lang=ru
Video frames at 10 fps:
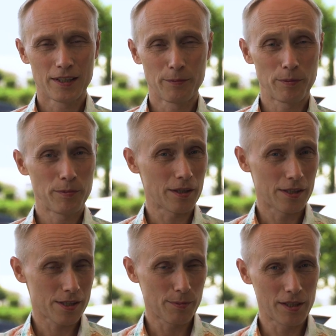Например,
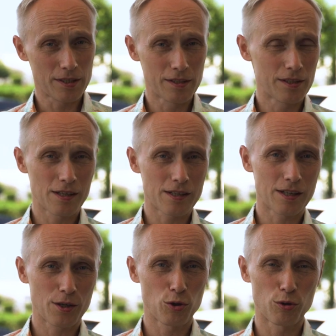смотрите,
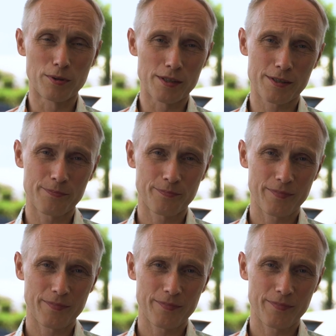интересный какой образ.